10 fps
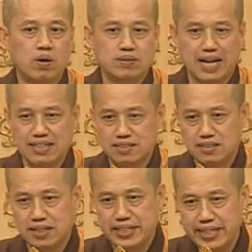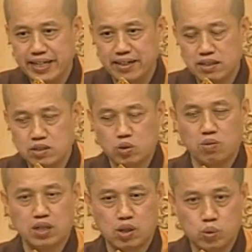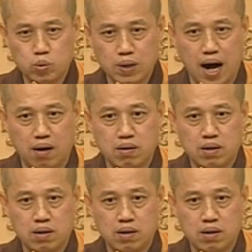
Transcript: 产生这个业，受这个苦恼。